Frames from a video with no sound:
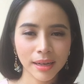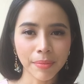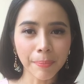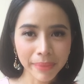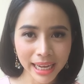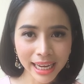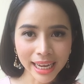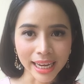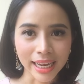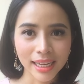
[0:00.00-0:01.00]
ป๊อปปี้
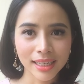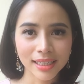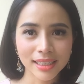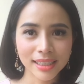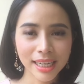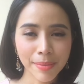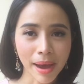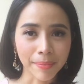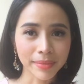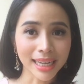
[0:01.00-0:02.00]
ที่แบ
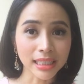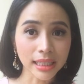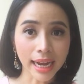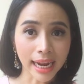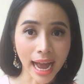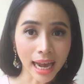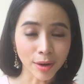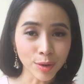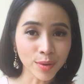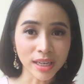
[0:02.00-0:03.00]
บนางจะแต่งงานแล้ว
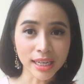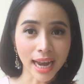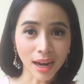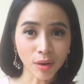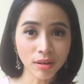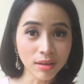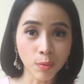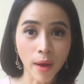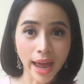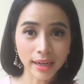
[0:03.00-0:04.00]
อยู่ดีนางก็ลืม
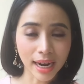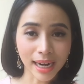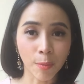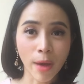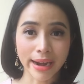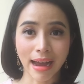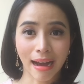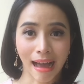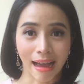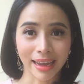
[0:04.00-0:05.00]
แหวนนางทำแหวนนาง
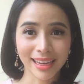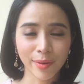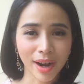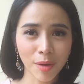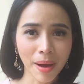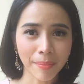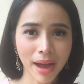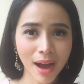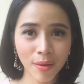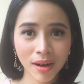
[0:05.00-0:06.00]
หายแล้วนางก็แบบ
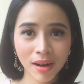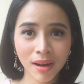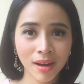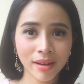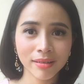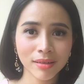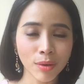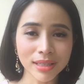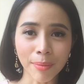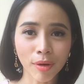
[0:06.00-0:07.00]
อา้าวโทร
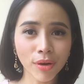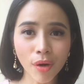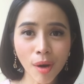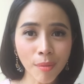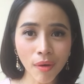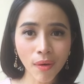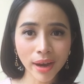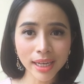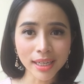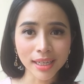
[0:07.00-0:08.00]
ศัพท์ก็โดนขโม
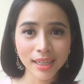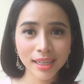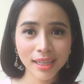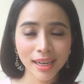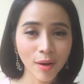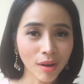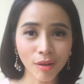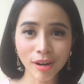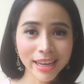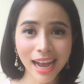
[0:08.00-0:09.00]
ยแล้ว
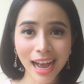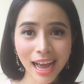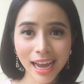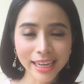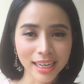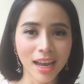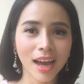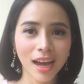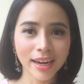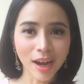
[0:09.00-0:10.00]
แล้วยังไง
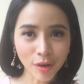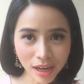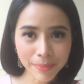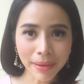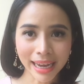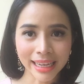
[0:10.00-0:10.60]
นางก็เลยไป